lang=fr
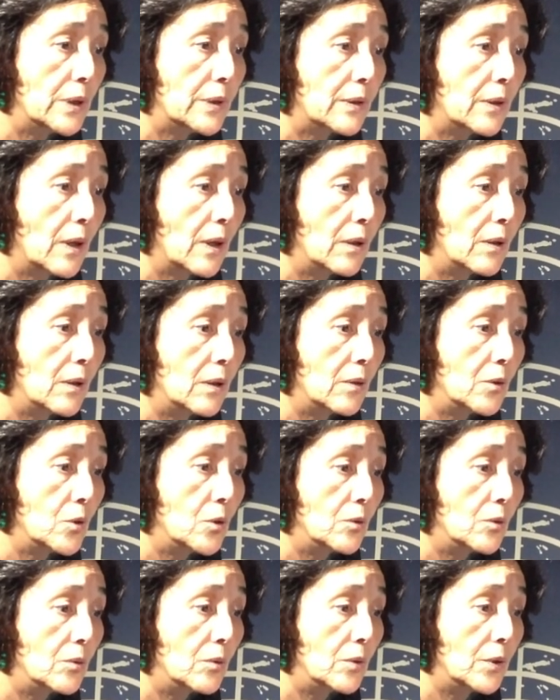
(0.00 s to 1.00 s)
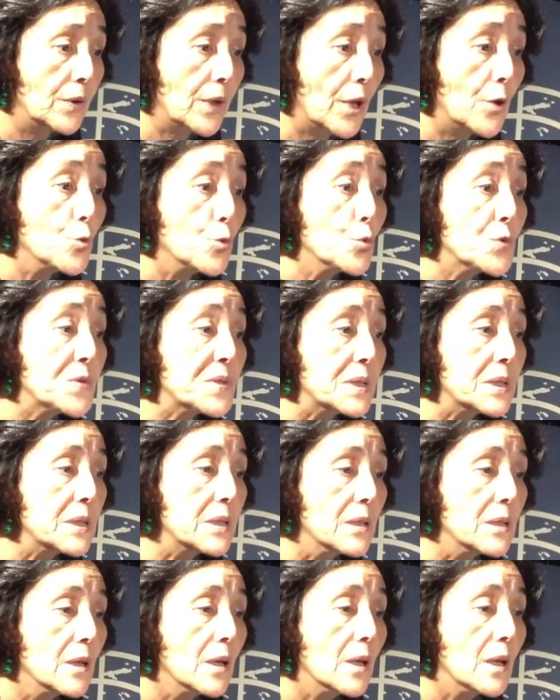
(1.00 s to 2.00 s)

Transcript: un, outil